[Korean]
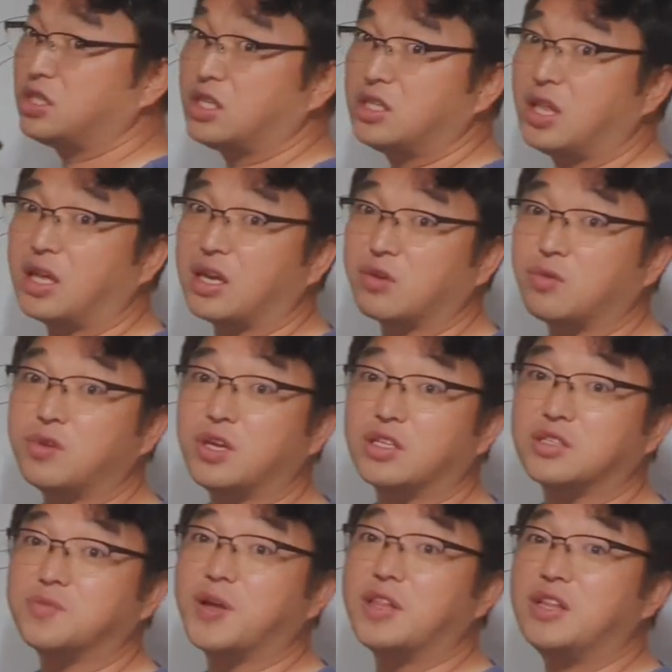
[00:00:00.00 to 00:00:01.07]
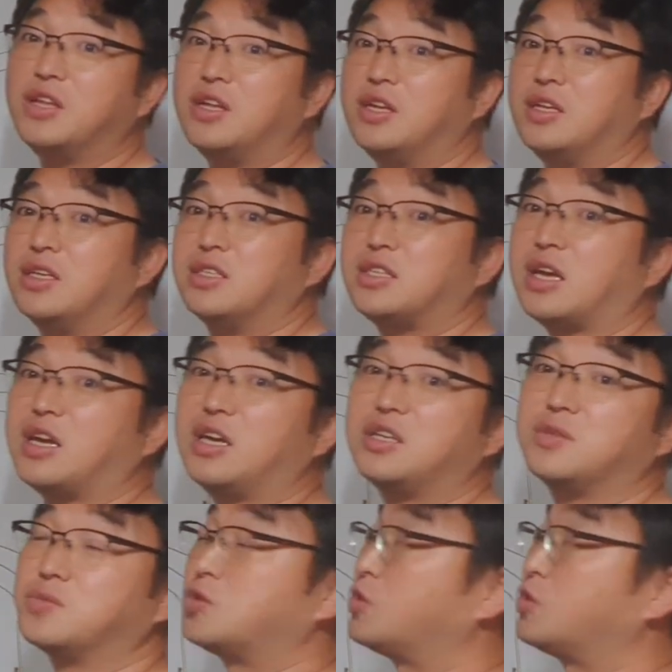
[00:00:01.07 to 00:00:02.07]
되지 않나라고 얘기하지만 상관은